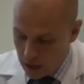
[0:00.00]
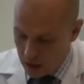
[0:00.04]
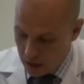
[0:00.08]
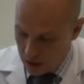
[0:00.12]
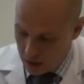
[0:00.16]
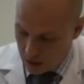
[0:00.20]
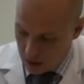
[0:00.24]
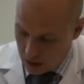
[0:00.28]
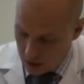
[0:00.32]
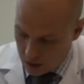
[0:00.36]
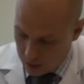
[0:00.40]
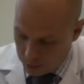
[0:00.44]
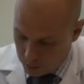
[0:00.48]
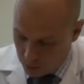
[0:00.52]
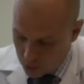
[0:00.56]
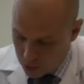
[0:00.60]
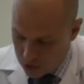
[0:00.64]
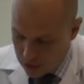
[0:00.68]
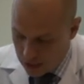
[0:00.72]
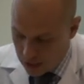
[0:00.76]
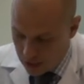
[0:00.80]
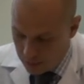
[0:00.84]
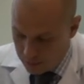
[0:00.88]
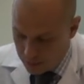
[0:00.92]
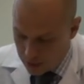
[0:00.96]
Э,
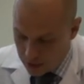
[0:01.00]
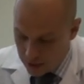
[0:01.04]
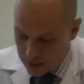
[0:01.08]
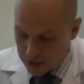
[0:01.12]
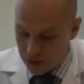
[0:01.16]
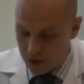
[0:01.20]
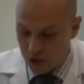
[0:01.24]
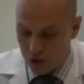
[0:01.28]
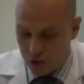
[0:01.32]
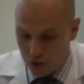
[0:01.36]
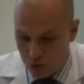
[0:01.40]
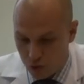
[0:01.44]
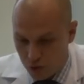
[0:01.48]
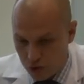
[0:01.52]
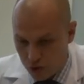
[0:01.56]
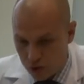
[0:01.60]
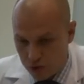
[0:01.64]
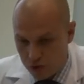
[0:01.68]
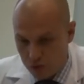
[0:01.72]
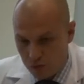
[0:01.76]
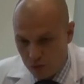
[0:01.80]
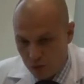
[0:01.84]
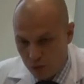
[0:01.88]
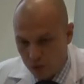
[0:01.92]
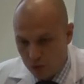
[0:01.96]
после операции
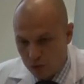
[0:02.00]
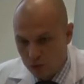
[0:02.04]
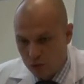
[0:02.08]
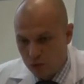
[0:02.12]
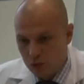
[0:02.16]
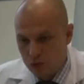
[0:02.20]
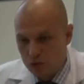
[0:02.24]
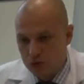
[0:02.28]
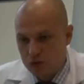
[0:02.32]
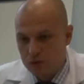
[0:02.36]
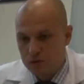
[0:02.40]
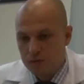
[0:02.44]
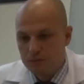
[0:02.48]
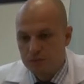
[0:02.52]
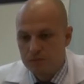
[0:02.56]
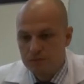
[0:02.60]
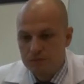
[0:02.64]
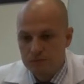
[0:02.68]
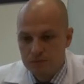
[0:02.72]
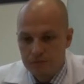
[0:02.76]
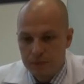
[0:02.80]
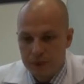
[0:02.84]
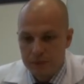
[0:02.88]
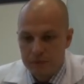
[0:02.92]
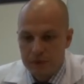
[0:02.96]
существует. То есть
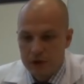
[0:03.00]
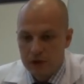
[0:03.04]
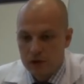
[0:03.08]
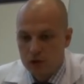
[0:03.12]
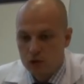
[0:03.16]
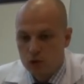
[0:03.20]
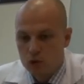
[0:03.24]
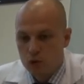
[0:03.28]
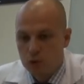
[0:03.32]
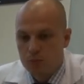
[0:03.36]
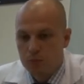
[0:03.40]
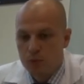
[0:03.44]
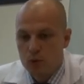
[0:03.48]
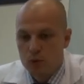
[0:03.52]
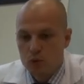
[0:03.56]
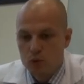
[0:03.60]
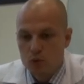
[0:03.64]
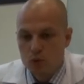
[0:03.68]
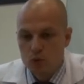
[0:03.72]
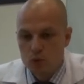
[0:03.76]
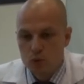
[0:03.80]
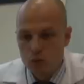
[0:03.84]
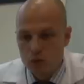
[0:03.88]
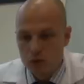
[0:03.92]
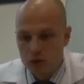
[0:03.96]
примерно до
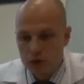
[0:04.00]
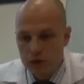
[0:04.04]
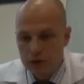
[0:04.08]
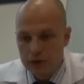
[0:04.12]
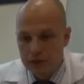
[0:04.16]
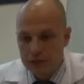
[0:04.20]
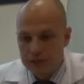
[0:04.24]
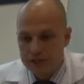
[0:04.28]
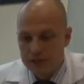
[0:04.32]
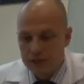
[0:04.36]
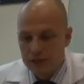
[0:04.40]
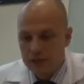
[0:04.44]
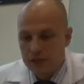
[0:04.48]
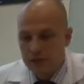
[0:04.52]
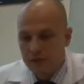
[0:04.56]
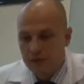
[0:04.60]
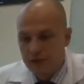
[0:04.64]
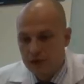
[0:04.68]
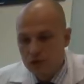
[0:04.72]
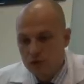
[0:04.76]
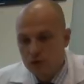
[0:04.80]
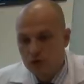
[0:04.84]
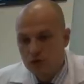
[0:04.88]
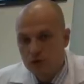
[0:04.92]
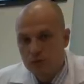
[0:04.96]
полугода нельзя
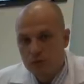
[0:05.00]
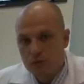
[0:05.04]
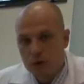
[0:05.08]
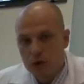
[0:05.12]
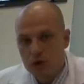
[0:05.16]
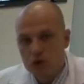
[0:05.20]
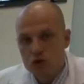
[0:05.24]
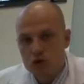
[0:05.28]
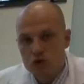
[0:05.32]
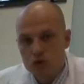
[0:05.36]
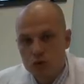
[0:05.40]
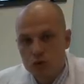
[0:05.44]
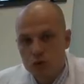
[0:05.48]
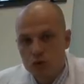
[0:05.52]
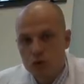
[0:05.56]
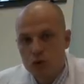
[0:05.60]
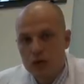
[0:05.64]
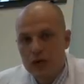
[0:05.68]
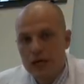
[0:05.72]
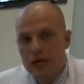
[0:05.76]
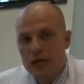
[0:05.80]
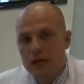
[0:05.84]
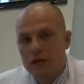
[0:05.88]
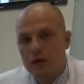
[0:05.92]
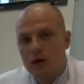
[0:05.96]
давать очень большую
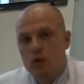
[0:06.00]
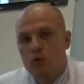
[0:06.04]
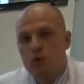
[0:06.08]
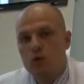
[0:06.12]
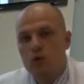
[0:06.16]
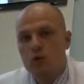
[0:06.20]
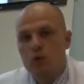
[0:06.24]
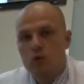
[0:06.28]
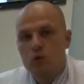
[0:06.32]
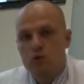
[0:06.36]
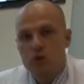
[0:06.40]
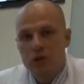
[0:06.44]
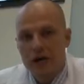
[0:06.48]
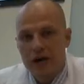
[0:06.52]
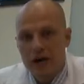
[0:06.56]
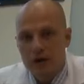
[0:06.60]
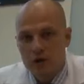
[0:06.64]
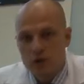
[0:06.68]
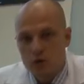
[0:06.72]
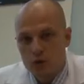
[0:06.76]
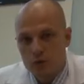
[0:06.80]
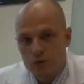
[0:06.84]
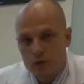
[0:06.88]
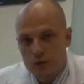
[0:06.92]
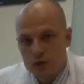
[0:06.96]
такую
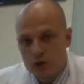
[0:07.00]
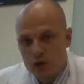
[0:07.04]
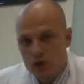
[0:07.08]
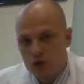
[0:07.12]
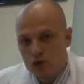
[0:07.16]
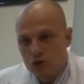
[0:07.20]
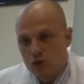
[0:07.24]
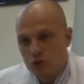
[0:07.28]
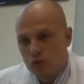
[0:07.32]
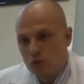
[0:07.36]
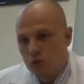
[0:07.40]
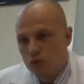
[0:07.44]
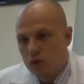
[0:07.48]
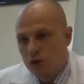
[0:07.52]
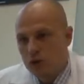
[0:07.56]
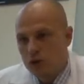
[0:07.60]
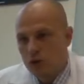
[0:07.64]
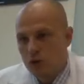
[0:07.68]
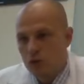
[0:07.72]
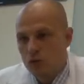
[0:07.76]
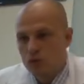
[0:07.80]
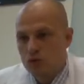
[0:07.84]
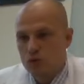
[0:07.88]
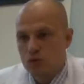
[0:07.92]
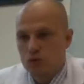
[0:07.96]
ударную физическую
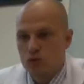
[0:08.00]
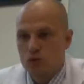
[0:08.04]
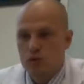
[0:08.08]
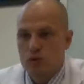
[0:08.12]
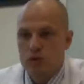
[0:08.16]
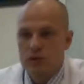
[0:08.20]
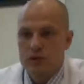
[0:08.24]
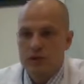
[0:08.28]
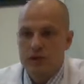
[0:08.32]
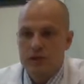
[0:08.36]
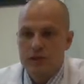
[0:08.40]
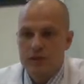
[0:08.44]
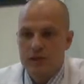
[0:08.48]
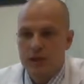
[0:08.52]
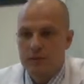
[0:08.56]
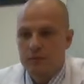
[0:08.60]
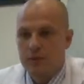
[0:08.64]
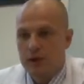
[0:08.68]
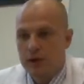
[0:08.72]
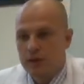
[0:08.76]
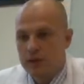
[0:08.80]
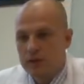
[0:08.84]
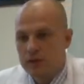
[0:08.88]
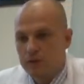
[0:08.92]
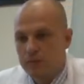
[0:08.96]
нагрузку, то есть нельзя
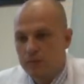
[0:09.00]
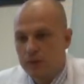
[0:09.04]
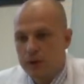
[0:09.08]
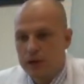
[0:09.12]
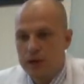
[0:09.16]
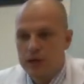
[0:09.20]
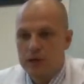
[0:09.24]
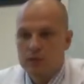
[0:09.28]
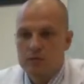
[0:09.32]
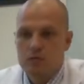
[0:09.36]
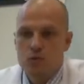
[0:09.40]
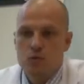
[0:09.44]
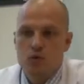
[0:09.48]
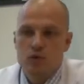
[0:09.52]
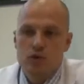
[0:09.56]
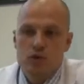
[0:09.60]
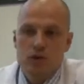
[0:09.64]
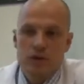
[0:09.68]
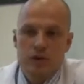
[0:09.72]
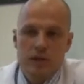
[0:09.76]
бегать и прыгать, можно